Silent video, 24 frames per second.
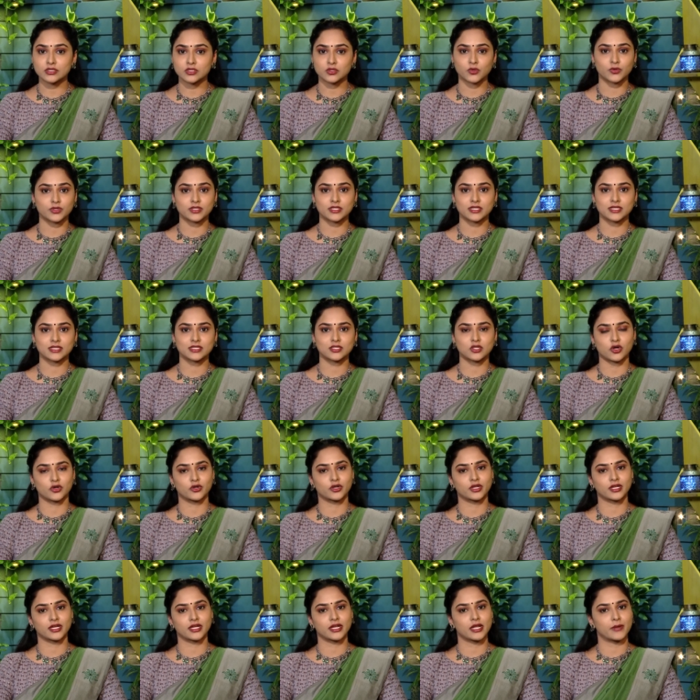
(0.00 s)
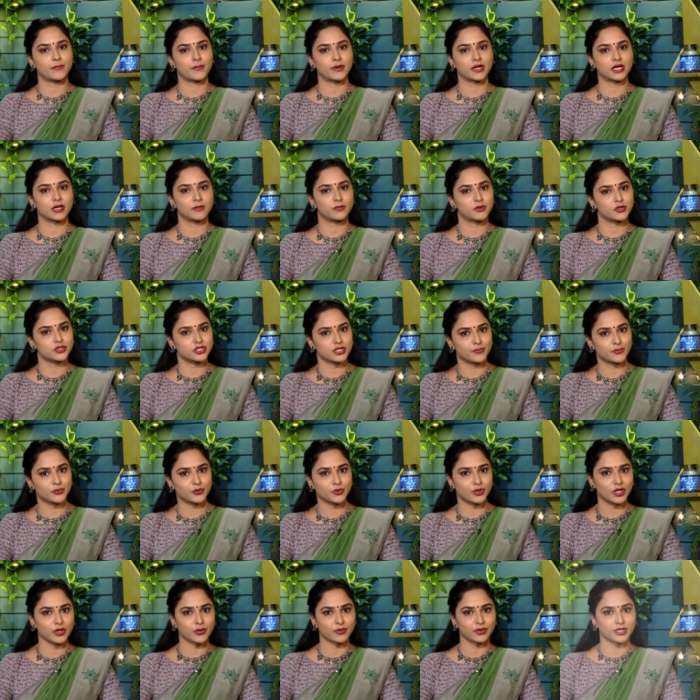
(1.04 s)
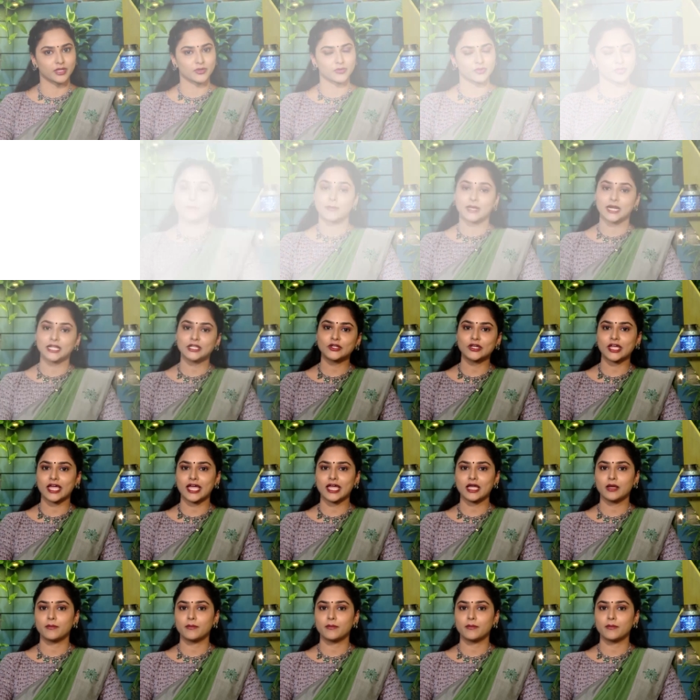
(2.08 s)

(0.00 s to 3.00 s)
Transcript: సోర్సెస్ డాక్టర్ గారు ఎప్పటికప్పుడు చెప్తూనే ఉన్నారు మరందుకే